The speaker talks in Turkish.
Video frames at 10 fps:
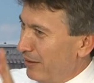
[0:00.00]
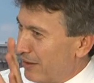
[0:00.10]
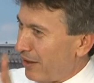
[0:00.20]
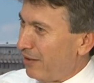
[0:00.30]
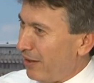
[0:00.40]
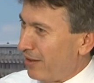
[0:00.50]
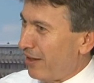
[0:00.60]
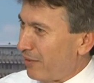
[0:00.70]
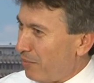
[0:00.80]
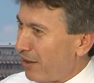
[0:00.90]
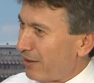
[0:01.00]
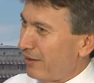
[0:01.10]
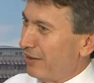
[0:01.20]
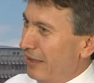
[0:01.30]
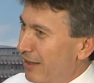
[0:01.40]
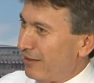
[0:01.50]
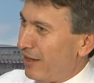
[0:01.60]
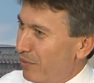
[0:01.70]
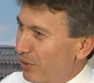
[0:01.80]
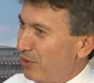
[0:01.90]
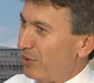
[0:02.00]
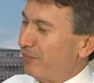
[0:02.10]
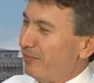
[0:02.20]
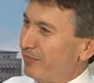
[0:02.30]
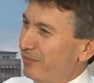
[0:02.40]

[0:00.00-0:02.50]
insanlar yaratmak değil tahmin ediyorum.